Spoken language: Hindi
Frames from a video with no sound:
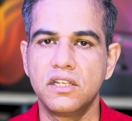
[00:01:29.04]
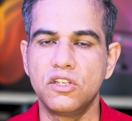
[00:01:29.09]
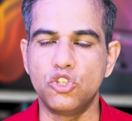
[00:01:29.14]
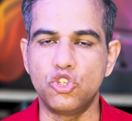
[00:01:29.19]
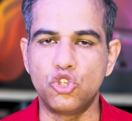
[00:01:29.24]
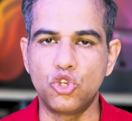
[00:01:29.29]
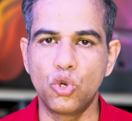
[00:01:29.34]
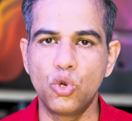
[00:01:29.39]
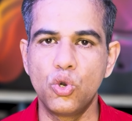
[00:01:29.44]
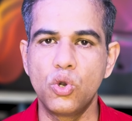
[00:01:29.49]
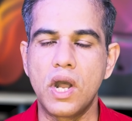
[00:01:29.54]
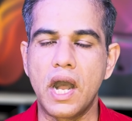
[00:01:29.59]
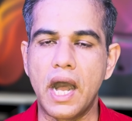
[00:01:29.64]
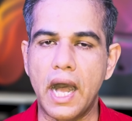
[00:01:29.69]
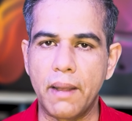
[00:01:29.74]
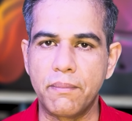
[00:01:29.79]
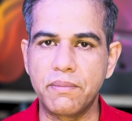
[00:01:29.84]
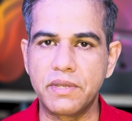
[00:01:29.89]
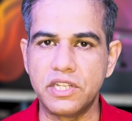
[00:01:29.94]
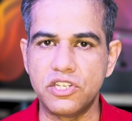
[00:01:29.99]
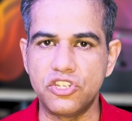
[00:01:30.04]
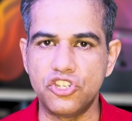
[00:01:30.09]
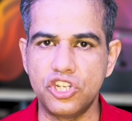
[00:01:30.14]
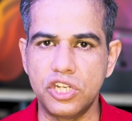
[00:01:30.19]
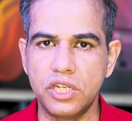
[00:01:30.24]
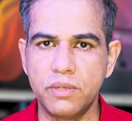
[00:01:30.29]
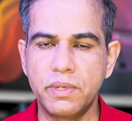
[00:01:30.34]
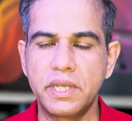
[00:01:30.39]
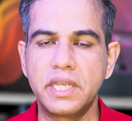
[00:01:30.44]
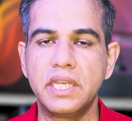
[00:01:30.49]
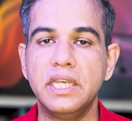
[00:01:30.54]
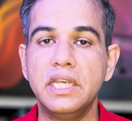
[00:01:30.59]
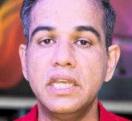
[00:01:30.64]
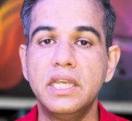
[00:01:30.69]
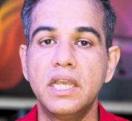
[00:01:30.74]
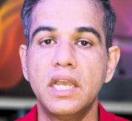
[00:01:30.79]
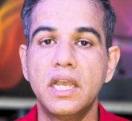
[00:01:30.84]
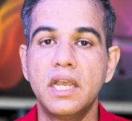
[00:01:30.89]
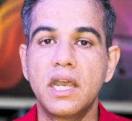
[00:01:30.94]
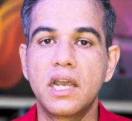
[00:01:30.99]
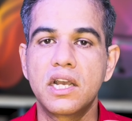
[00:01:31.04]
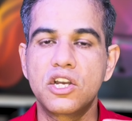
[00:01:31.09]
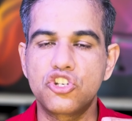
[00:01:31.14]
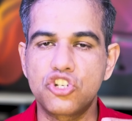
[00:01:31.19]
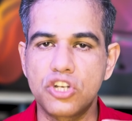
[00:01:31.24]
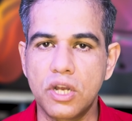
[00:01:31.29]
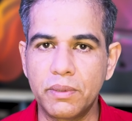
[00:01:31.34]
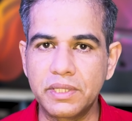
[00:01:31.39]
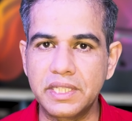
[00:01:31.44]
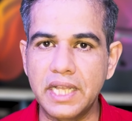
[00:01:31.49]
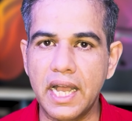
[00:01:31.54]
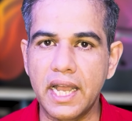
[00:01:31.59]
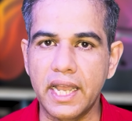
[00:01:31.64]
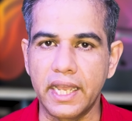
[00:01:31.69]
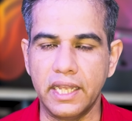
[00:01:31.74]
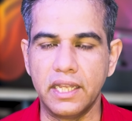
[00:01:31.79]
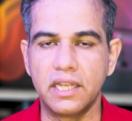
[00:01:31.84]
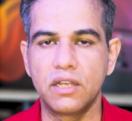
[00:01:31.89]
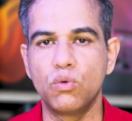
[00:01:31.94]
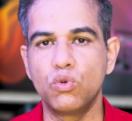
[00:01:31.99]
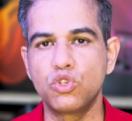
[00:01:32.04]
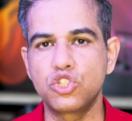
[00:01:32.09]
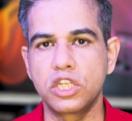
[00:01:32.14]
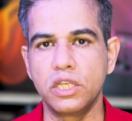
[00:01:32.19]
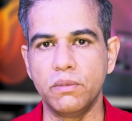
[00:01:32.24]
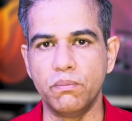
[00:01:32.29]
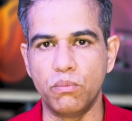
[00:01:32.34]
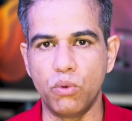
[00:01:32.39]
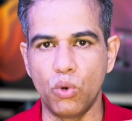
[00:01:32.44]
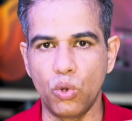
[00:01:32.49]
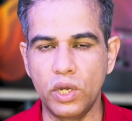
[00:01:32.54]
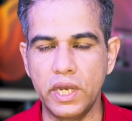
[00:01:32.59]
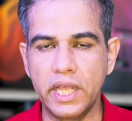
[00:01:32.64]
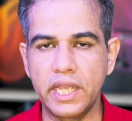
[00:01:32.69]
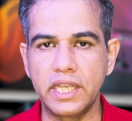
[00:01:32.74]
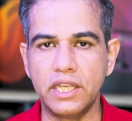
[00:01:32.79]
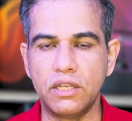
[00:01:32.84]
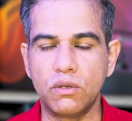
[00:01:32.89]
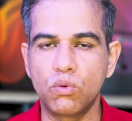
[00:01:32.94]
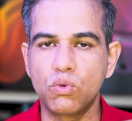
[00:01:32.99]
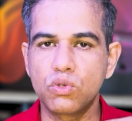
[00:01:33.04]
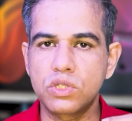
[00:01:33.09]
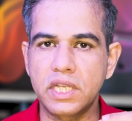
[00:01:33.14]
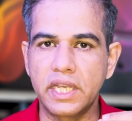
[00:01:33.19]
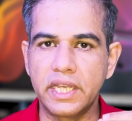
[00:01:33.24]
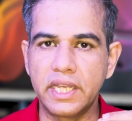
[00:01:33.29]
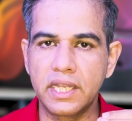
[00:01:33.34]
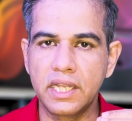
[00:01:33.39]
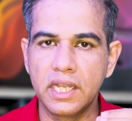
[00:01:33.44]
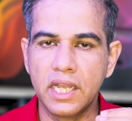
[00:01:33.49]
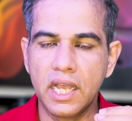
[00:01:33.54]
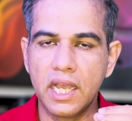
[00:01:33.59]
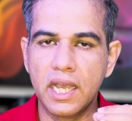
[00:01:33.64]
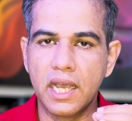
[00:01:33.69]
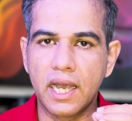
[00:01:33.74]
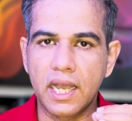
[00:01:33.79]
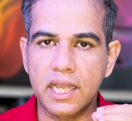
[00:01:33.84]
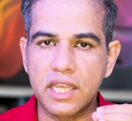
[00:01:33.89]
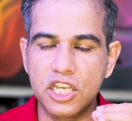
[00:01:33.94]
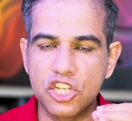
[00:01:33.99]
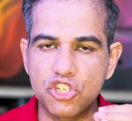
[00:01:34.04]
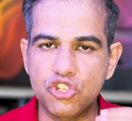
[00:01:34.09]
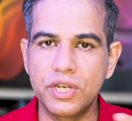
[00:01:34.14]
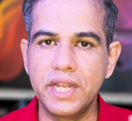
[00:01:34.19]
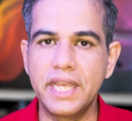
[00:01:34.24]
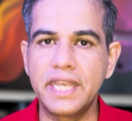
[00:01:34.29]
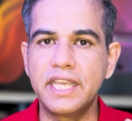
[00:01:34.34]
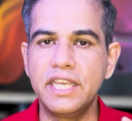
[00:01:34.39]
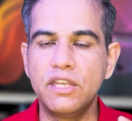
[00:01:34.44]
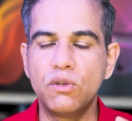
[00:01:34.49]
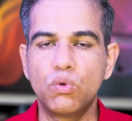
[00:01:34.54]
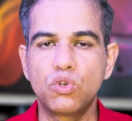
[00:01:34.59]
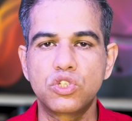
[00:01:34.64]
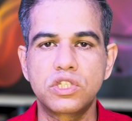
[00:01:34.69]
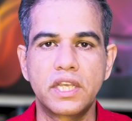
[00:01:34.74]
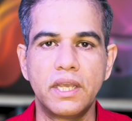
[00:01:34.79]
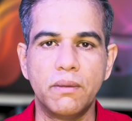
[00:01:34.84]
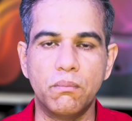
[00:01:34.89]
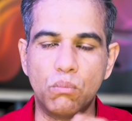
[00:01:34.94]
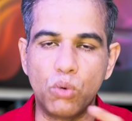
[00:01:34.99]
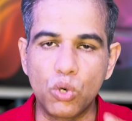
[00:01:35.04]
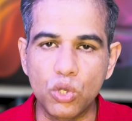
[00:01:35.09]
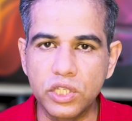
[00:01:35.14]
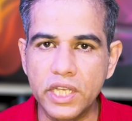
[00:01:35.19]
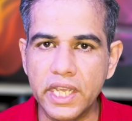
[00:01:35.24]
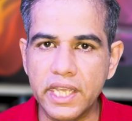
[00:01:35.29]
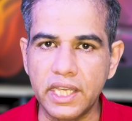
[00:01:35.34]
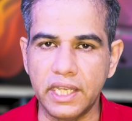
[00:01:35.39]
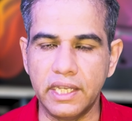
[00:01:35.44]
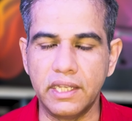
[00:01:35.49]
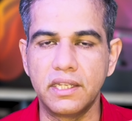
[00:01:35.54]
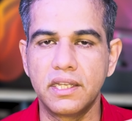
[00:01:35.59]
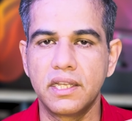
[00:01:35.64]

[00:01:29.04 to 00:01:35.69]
जो आपकी जीभ की क्षमता है उसकी बोलने की उसके खींचने की उसके मुड़ने की